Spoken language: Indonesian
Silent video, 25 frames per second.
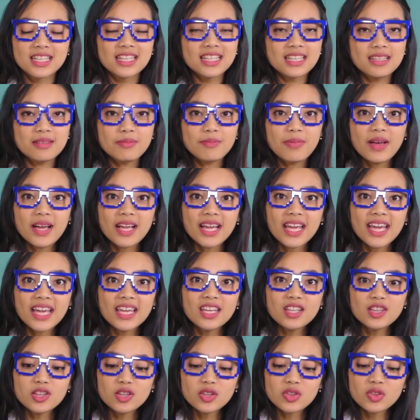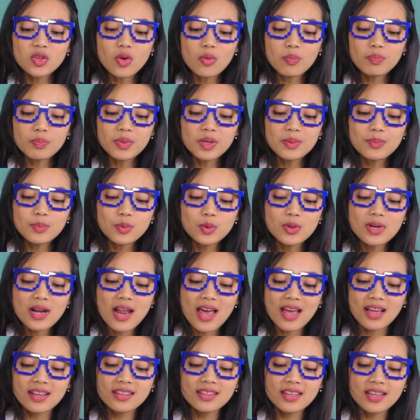Kita pakein topi
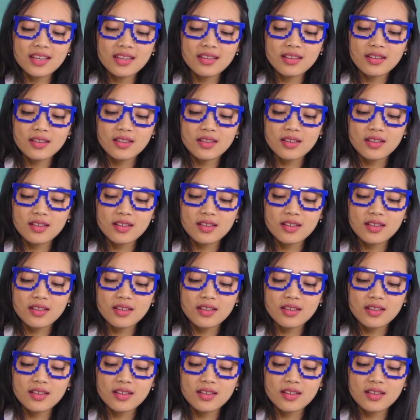bundarnya.